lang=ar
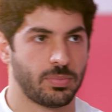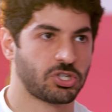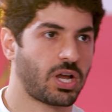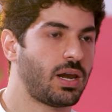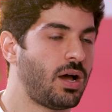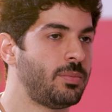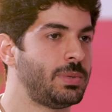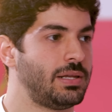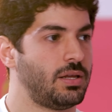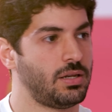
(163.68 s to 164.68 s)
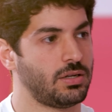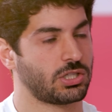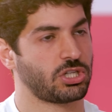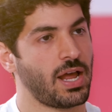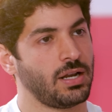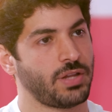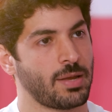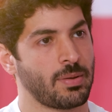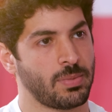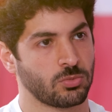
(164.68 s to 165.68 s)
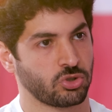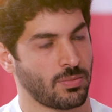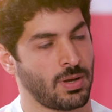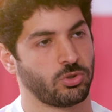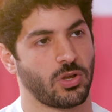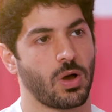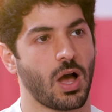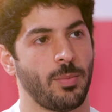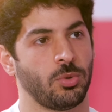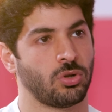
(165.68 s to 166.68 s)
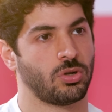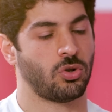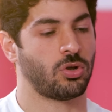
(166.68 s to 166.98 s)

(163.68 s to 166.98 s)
بشكل عام الرجال دائما بالمجتمع متوقع منهم